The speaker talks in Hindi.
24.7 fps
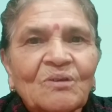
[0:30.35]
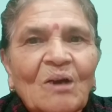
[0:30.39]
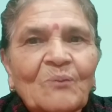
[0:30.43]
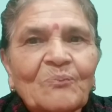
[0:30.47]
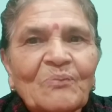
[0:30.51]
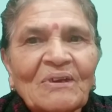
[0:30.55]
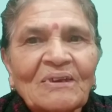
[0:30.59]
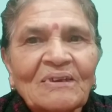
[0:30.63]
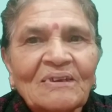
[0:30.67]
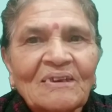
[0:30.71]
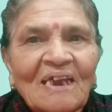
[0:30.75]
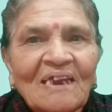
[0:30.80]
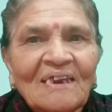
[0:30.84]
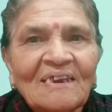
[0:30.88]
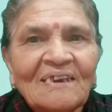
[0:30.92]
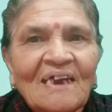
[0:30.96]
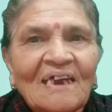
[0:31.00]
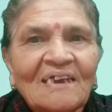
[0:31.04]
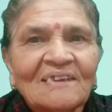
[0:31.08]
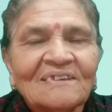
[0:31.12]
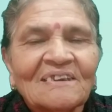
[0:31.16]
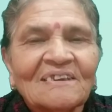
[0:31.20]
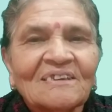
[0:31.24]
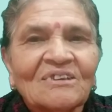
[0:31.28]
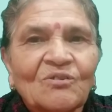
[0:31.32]
अपन नहीं
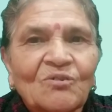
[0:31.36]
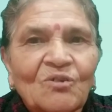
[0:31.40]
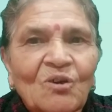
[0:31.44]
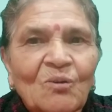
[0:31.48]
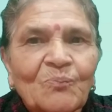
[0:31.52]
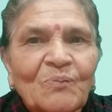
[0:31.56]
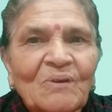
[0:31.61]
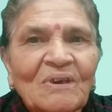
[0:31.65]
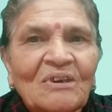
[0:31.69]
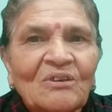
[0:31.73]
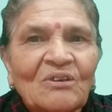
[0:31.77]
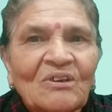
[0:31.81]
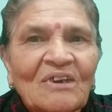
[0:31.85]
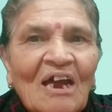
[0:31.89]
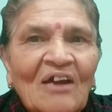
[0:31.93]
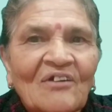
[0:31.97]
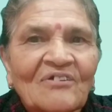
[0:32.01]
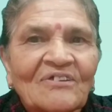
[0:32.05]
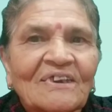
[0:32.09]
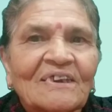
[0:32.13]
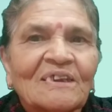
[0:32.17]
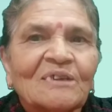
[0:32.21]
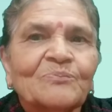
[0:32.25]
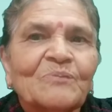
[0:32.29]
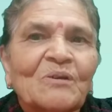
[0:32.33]
डाल सकते कॉपी
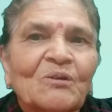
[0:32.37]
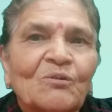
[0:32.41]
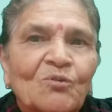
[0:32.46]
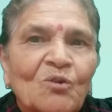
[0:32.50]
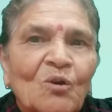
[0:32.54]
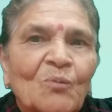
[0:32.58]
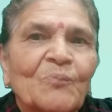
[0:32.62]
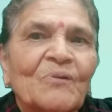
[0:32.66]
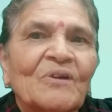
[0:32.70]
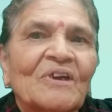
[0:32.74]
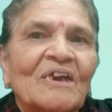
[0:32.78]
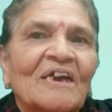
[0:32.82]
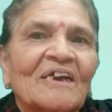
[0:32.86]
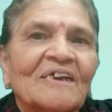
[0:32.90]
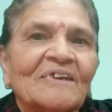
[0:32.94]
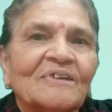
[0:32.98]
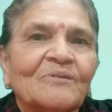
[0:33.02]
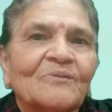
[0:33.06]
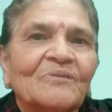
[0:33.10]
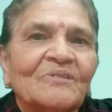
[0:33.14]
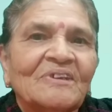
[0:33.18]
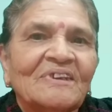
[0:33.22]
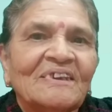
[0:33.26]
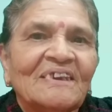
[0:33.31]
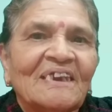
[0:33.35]
राइट इसमें कॉपी
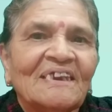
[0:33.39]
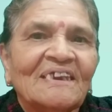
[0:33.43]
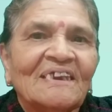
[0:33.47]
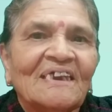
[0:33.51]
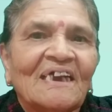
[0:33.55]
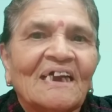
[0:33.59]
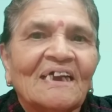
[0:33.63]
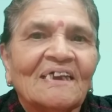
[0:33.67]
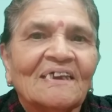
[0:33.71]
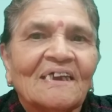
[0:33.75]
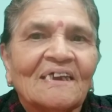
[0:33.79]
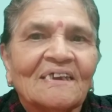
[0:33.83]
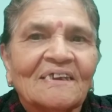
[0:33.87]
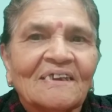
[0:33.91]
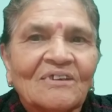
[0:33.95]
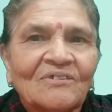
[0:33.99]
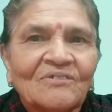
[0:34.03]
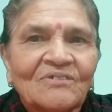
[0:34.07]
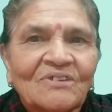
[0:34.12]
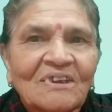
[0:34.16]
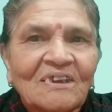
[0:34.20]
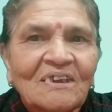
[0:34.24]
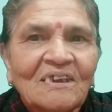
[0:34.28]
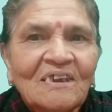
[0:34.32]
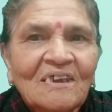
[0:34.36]
राइट भी नहीं आएगा
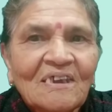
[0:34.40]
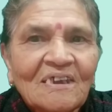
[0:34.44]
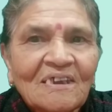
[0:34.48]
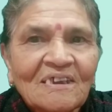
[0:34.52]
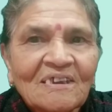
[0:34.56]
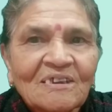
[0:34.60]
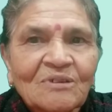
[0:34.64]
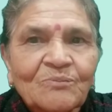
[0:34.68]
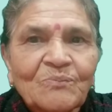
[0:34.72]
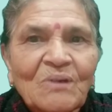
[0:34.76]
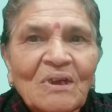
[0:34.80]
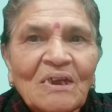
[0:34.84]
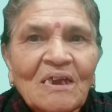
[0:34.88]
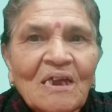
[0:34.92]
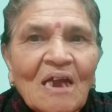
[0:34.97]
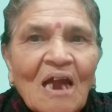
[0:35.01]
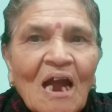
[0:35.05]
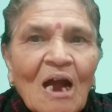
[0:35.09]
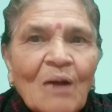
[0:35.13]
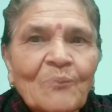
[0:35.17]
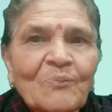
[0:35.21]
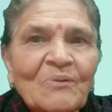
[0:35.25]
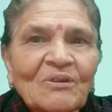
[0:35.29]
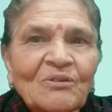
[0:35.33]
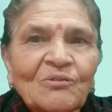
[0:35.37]
क्योंकि इसमें
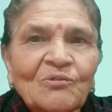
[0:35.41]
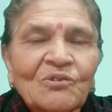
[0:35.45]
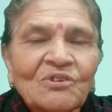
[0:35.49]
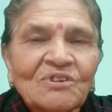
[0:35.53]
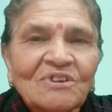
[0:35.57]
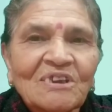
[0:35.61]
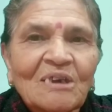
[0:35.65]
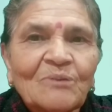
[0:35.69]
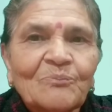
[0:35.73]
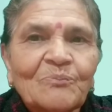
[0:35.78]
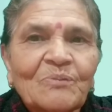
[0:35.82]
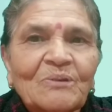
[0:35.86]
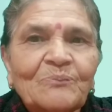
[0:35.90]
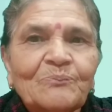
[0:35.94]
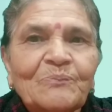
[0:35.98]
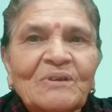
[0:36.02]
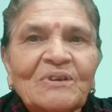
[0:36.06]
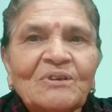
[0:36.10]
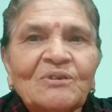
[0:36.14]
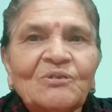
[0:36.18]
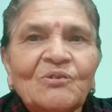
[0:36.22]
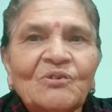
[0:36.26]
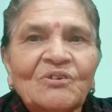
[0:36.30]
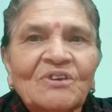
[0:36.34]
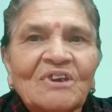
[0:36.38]
अपन को उसका
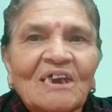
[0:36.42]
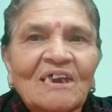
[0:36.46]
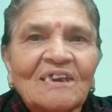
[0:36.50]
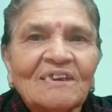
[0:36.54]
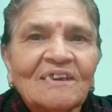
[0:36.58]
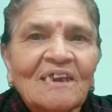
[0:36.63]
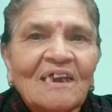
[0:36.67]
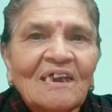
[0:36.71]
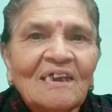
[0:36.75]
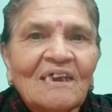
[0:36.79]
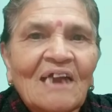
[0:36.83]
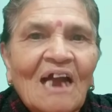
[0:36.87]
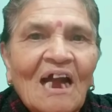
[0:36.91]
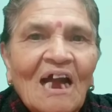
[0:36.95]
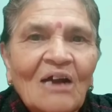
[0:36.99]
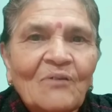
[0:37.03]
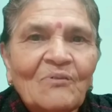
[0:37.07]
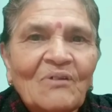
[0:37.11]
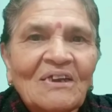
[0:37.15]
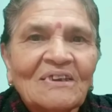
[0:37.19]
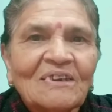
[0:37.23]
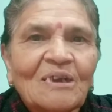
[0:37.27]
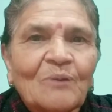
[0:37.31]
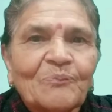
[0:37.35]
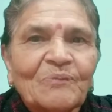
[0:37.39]
वीडियो डालना है
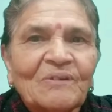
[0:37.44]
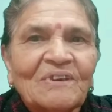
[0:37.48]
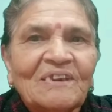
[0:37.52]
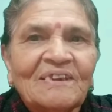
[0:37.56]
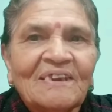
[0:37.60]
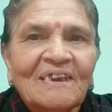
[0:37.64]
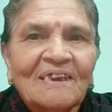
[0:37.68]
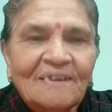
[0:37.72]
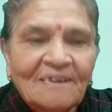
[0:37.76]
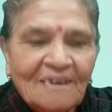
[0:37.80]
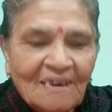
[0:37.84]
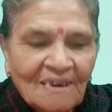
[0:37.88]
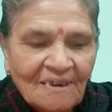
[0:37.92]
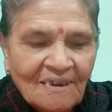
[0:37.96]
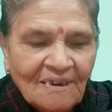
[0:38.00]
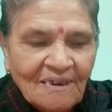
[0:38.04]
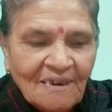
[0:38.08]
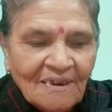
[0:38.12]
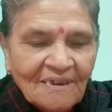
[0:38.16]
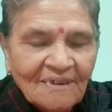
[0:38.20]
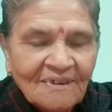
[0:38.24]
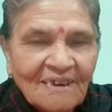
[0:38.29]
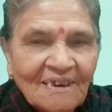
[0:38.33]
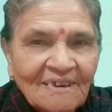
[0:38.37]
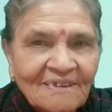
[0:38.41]
आवाज़ अपनी देना
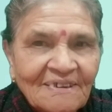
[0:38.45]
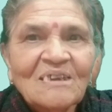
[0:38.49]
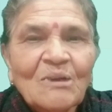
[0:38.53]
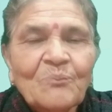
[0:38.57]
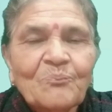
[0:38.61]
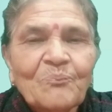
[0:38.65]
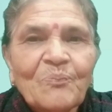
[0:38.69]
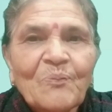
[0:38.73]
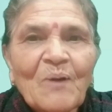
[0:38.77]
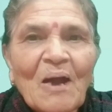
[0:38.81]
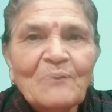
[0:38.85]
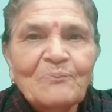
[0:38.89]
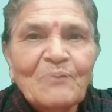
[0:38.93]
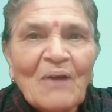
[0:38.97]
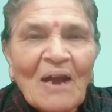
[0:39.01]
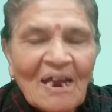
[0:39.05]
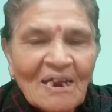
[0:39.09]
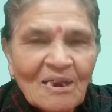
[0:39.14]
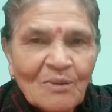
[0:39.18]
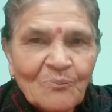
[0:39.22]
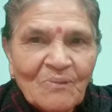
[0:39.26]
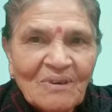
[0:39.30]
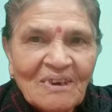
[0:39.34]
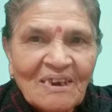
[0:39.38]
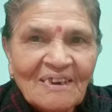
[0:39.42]
है जैसे
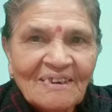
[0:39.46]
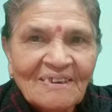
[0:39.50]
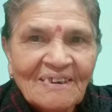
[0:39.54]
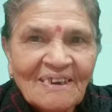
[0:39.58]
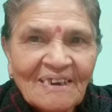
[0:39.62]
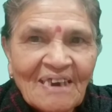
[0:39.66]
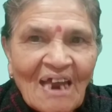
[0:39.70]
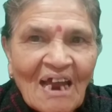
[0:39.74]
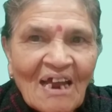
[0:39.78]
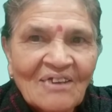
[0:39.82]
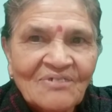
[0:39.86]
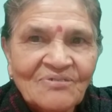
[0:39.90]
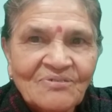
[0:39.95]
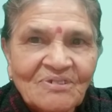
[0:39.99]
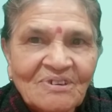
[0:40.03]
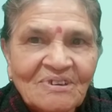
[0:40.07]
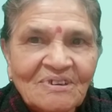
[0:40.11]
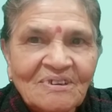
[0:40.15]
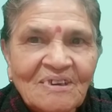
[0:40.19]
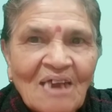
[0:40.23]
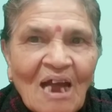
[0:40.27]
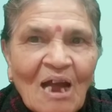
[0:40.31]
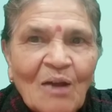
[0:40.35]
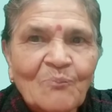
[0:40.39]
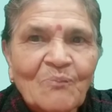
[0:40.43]
फाइव मिनट क्लास
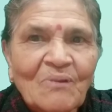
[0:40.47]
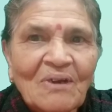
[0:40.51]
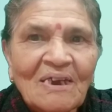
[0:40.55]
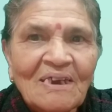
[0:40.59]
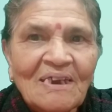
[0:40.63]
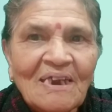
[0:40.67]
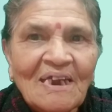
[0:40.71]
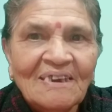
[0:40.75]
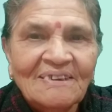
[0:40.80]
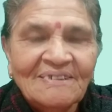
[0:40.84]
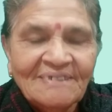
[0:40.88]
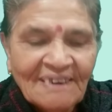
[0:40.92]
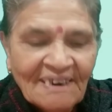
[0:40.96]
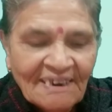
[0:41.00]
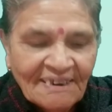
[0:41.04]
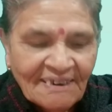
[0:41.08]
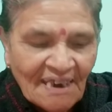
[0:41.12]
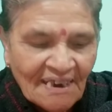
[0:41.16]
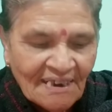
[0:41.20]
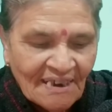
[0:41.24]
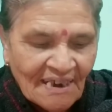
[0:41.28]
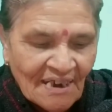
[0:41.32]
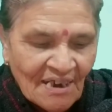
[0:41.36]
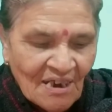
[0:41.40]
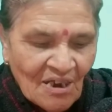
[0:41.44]
नाम का एक
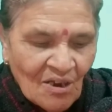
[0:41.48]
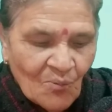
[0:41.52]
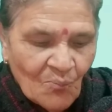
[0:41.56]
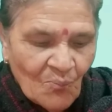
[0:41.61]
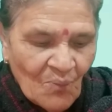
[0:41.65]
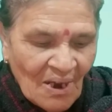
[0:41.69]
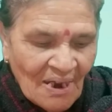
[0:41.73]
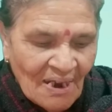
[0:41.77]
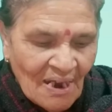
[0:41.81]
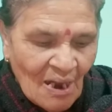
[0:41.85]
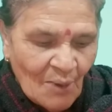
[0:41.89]
चैनल है भाई